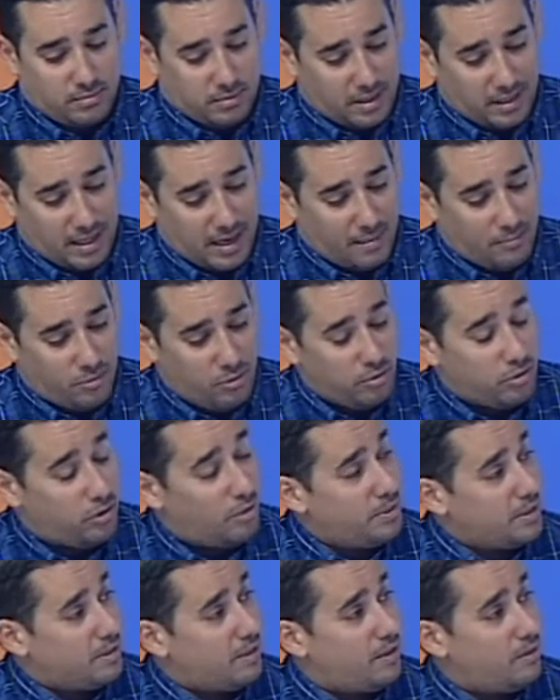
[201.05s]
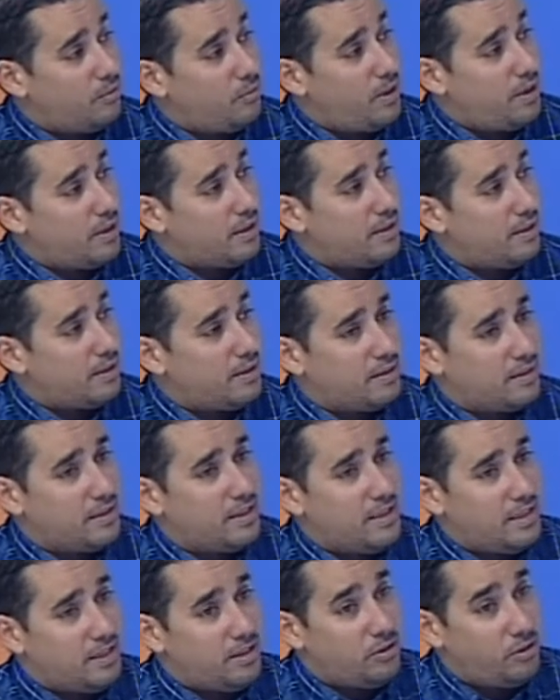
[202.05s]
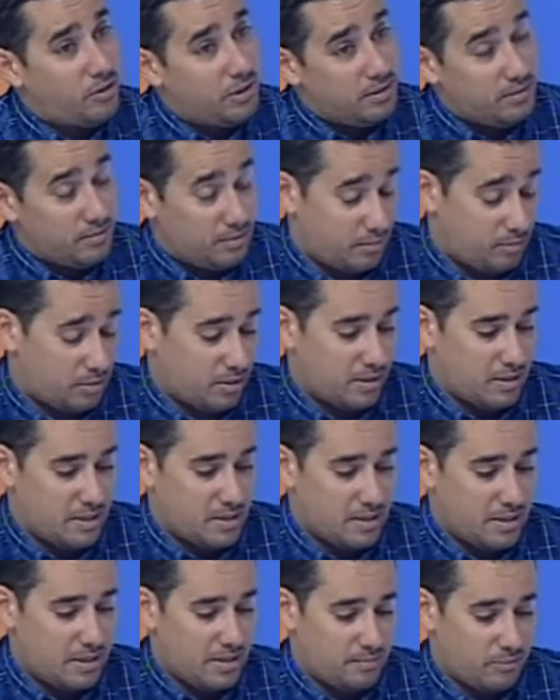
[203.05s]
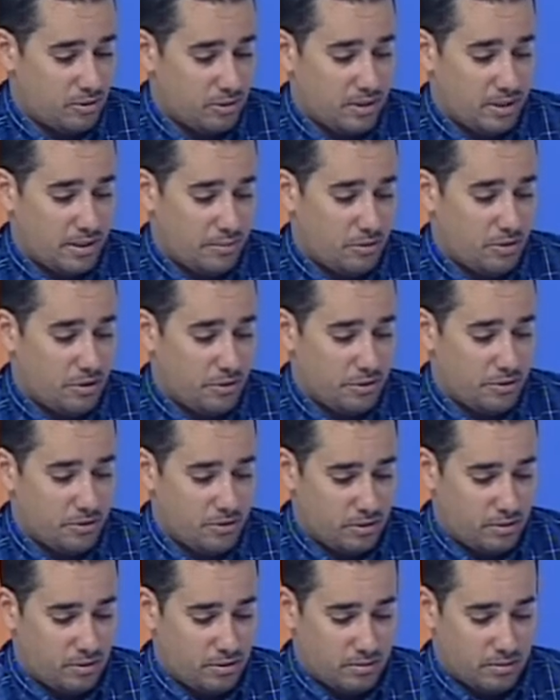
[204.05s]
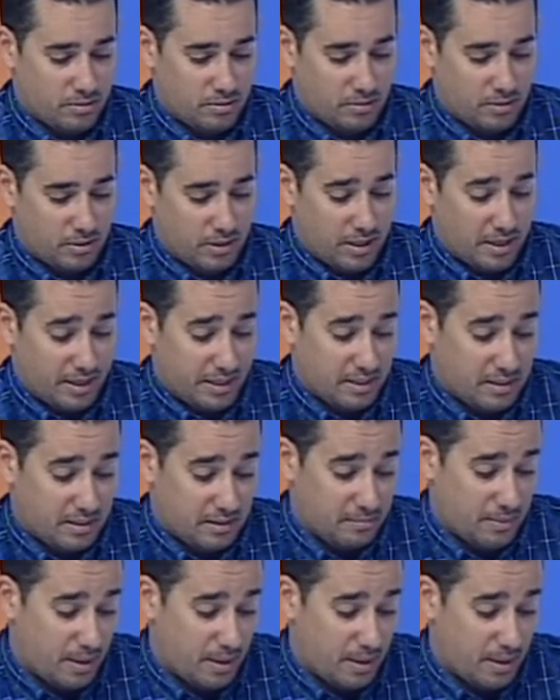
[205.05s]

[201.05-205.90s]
creamos un comité de huelga y hoy, como te decía, pues tenemos reunión con, el mm. gerente.